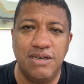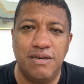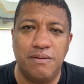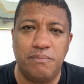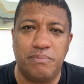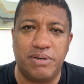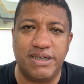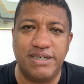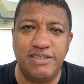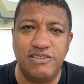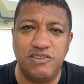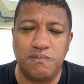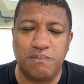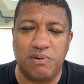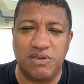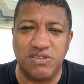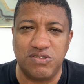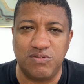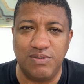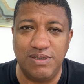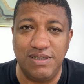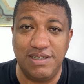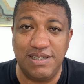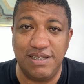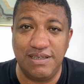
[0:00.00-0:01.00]
para que eles
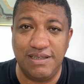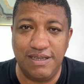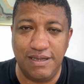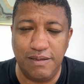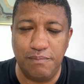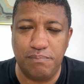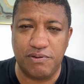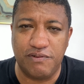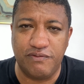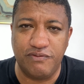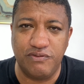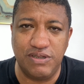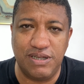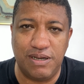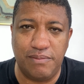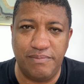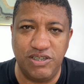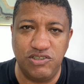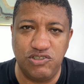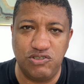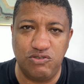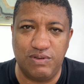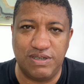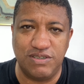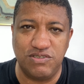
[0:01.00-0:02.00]
possam entender
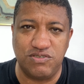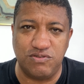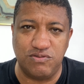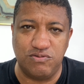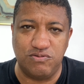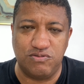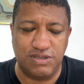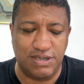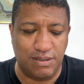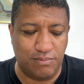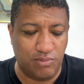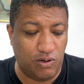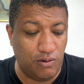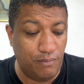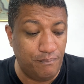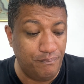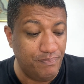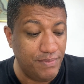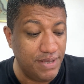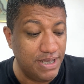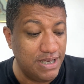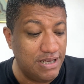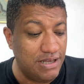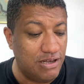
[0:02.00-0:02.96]
profundamente do assunto, tá bom?